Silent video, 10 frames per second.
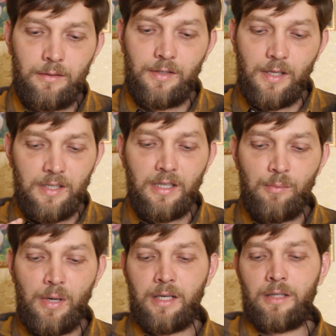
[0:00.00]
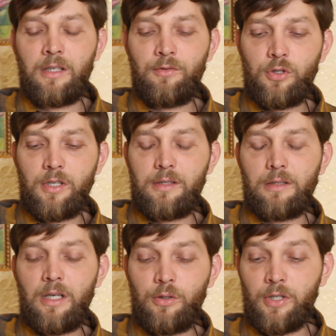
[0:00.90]
сисинобар от того же
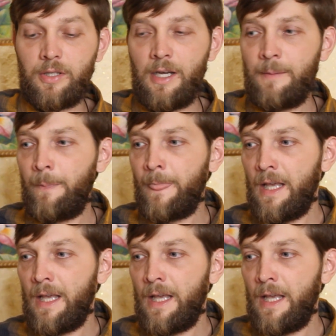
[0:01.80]
Эстелаудер, да.